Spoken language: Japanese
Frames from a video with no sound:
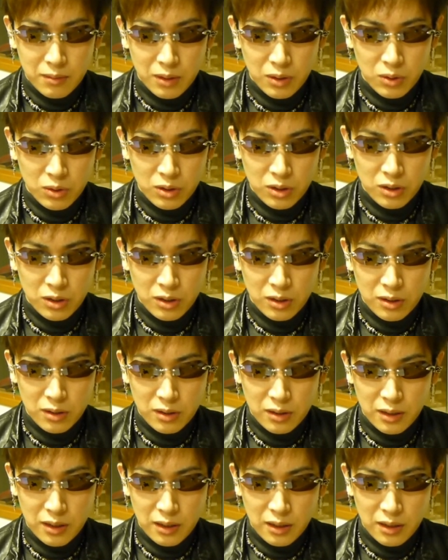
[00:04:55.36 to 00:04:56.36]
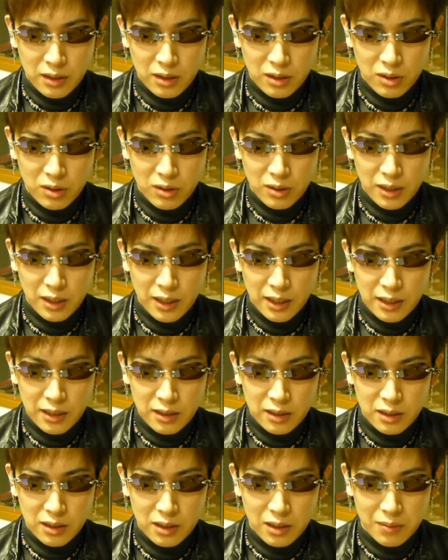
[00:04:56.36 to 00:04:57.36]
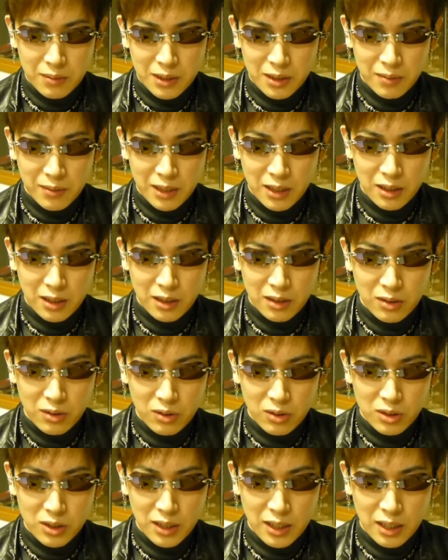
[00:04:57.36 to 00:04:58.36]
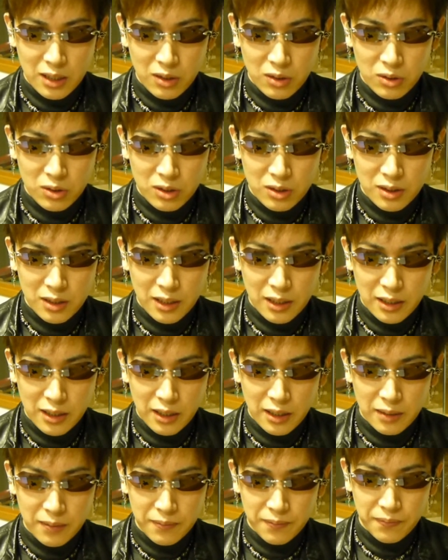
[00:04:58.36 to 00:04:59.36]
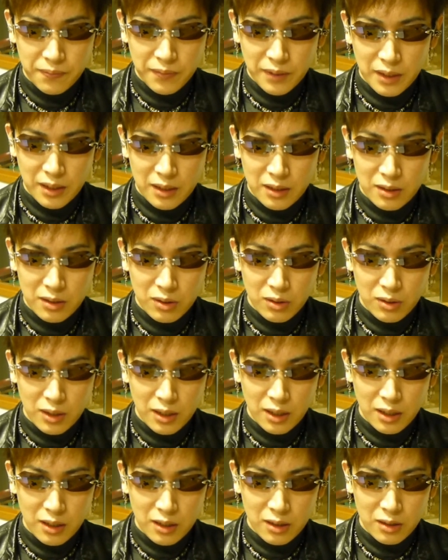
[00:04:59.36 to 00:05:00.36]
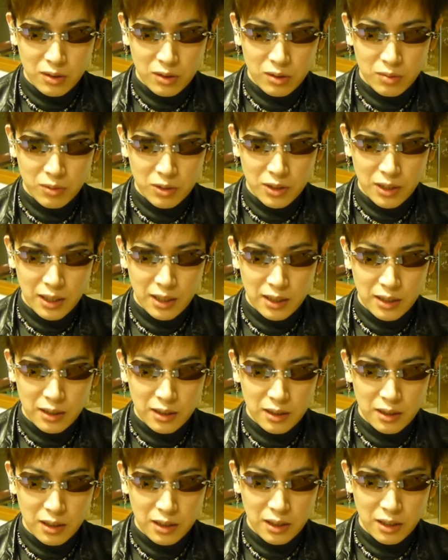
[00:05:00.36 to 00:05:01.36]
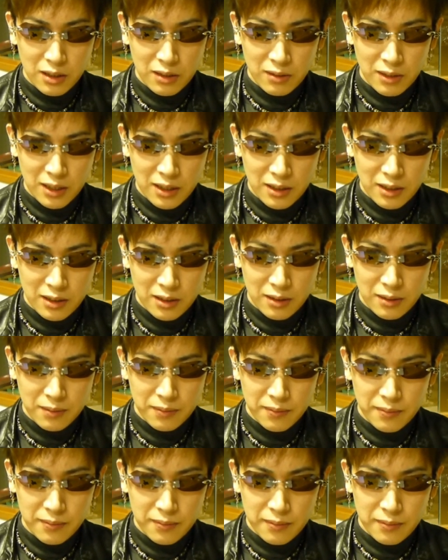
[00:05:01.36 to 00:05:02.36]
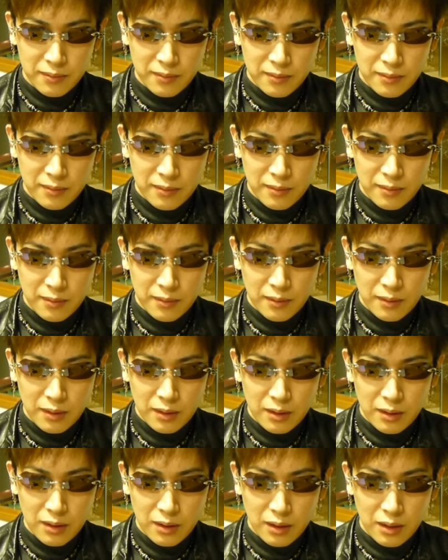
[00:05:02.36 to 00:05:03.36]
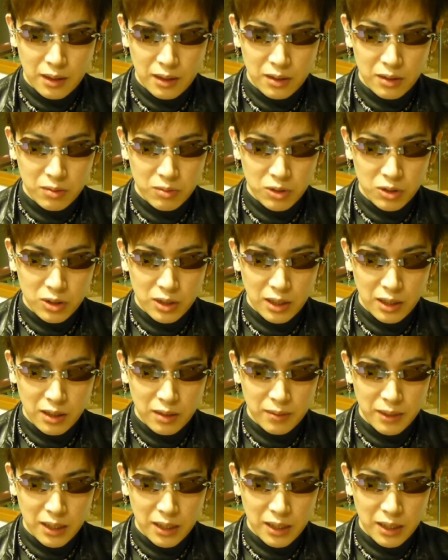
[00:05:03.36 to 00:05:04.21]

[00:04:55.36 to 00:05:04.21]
ま多くの、え人の手やさまざまなテクノロジーが凝縮されて、えその価格というものが出ているわけです逆に申し上げ